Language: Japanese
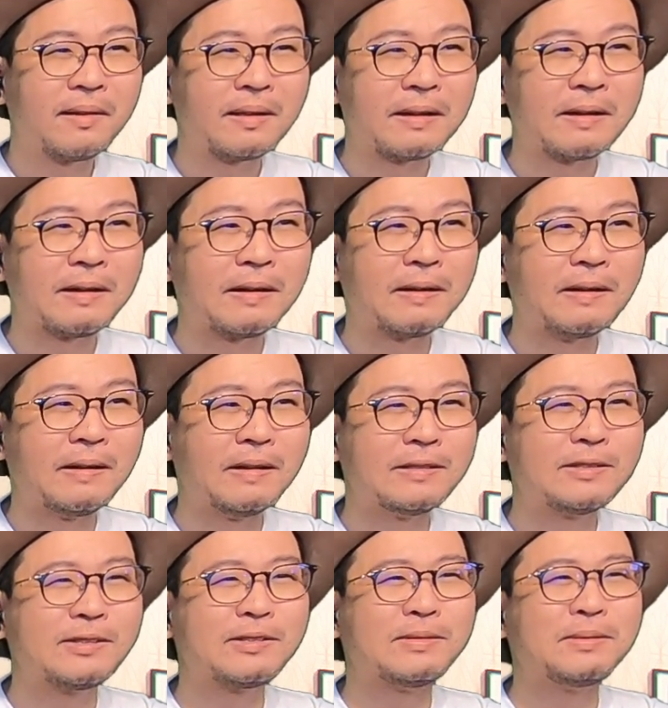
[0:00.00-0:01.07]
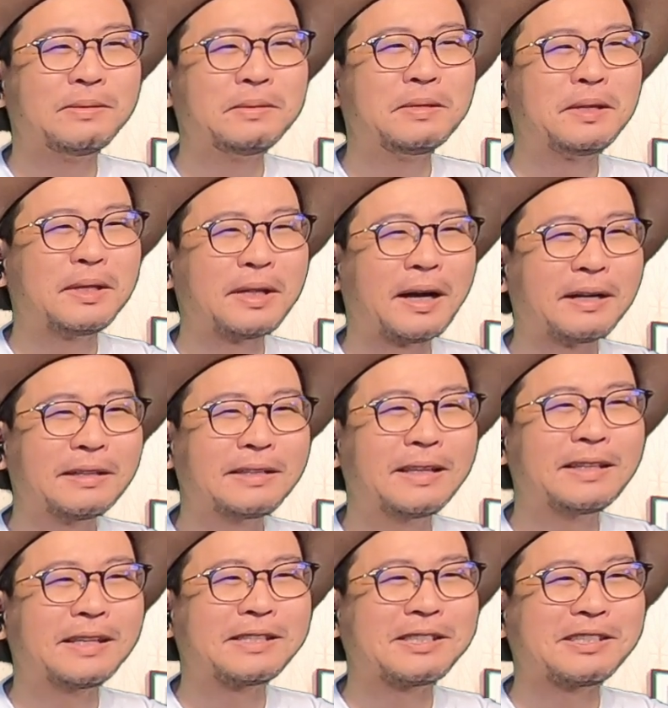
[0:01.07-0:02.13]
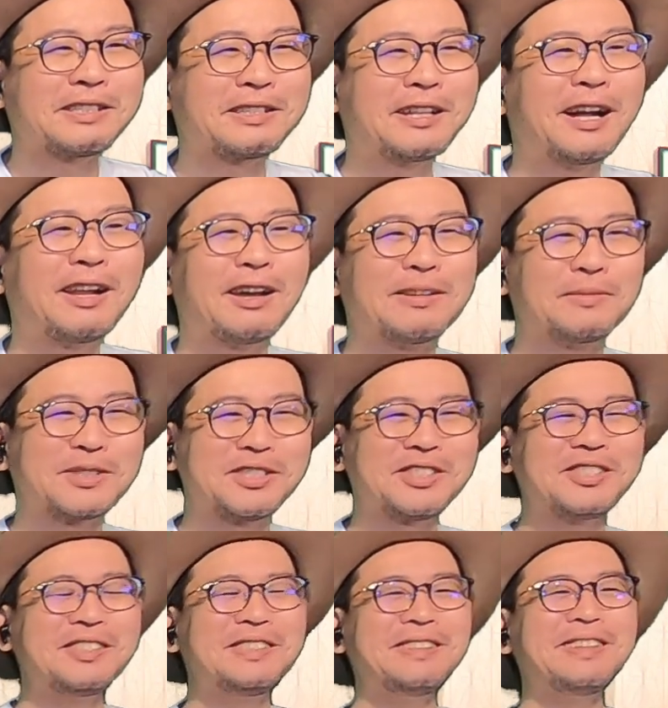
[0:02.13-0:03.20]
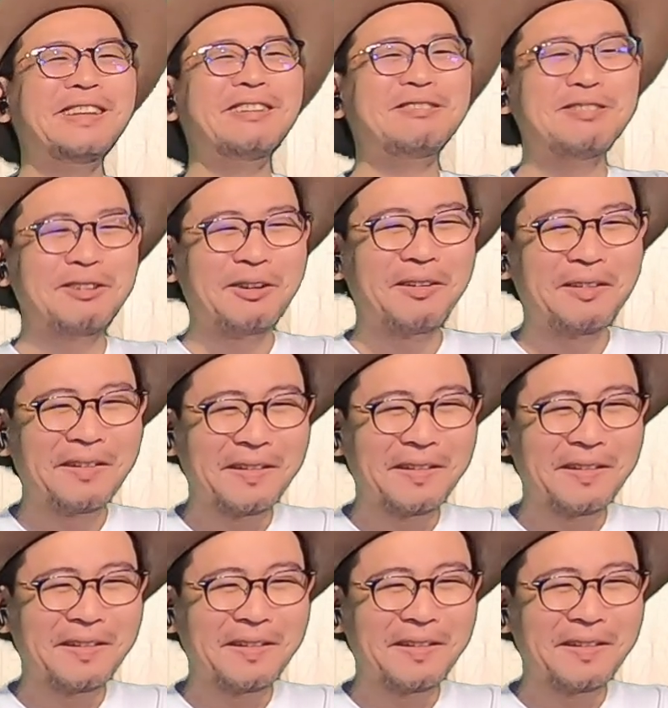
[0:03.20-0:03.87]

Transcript: いやー、ずるいってあなたたち言ったらもう死んでるよ。